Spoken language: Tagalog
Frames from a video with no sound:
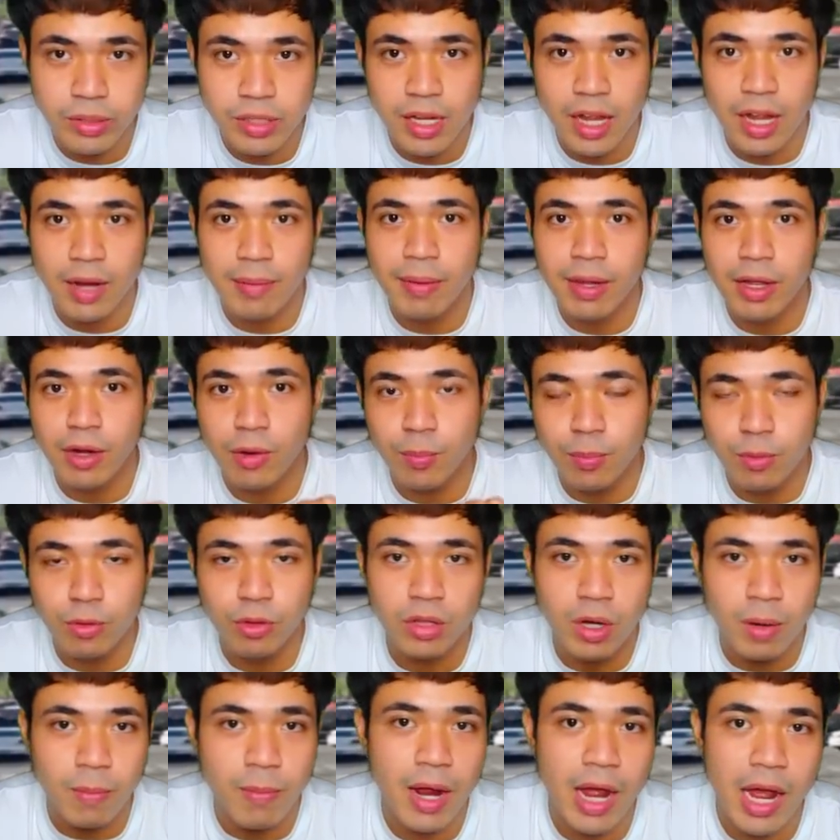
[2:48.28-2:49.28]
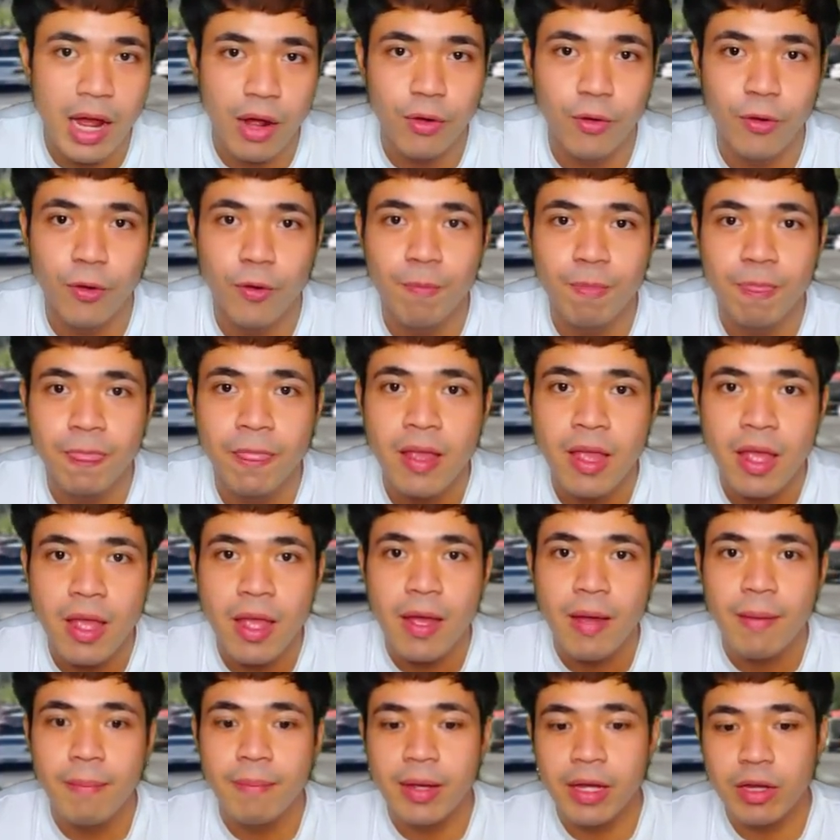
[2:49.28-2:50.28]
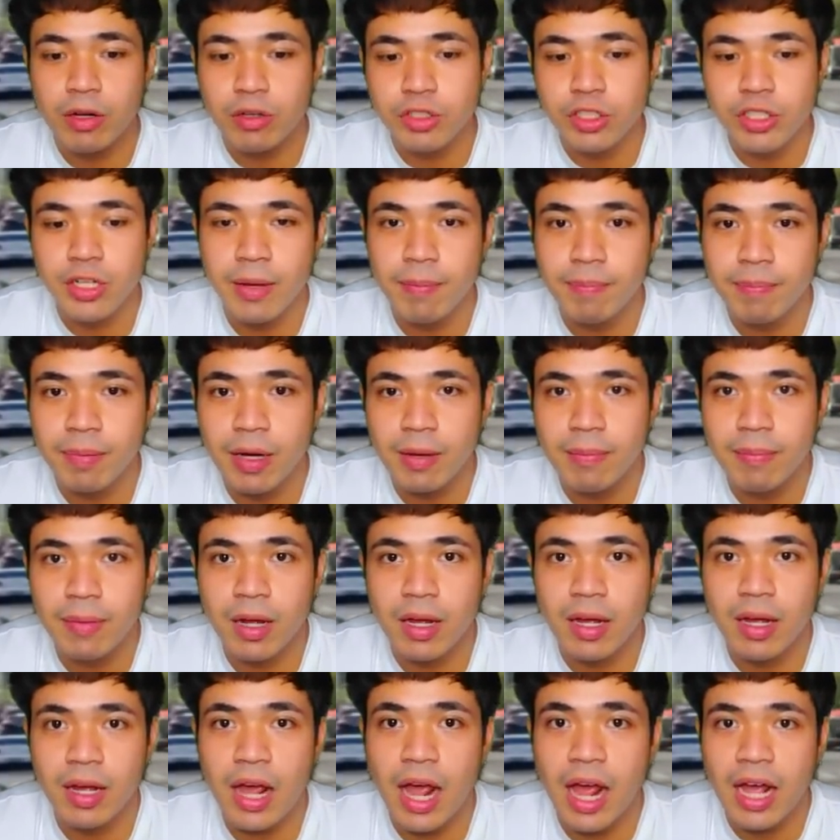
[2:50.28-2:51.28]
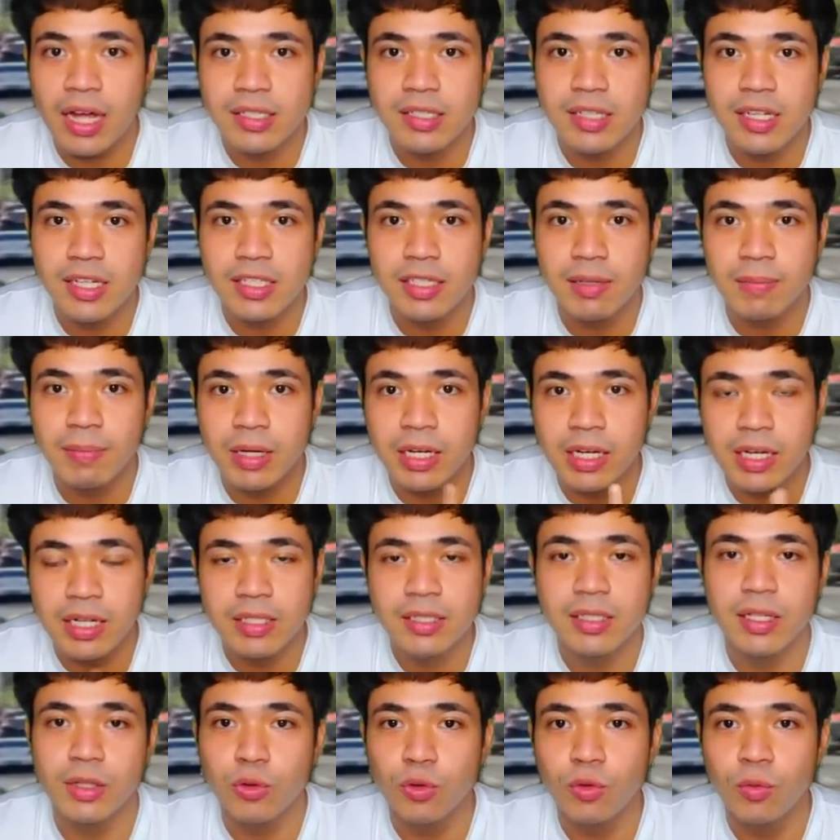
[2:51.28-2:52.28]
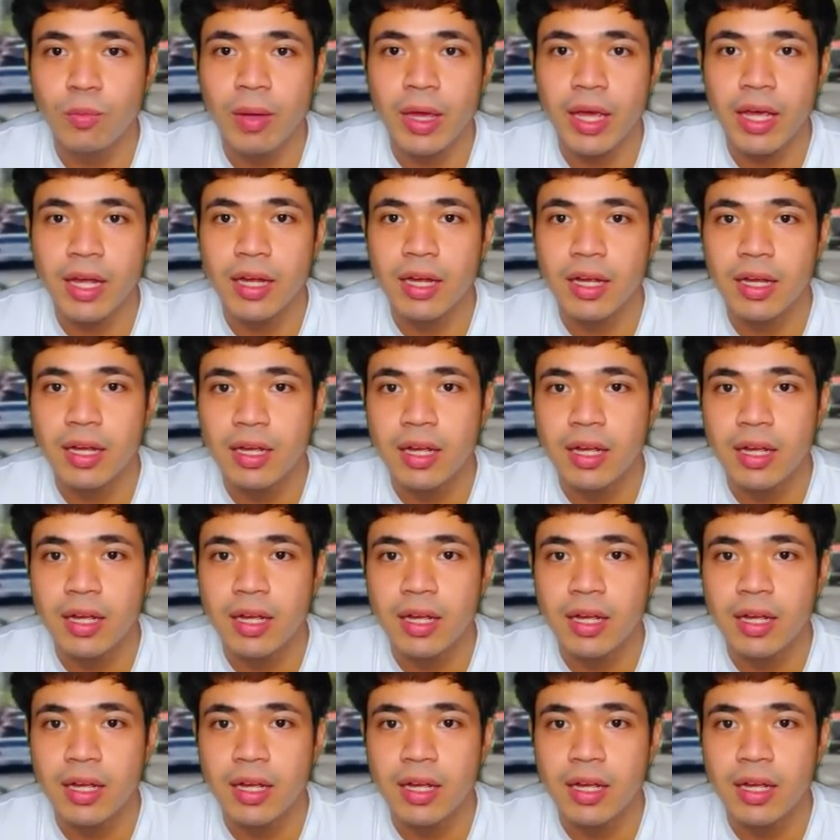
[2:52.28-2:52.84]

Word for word: kung saan meron pong trabaho, Meron syempre mga access sa malinis na tubig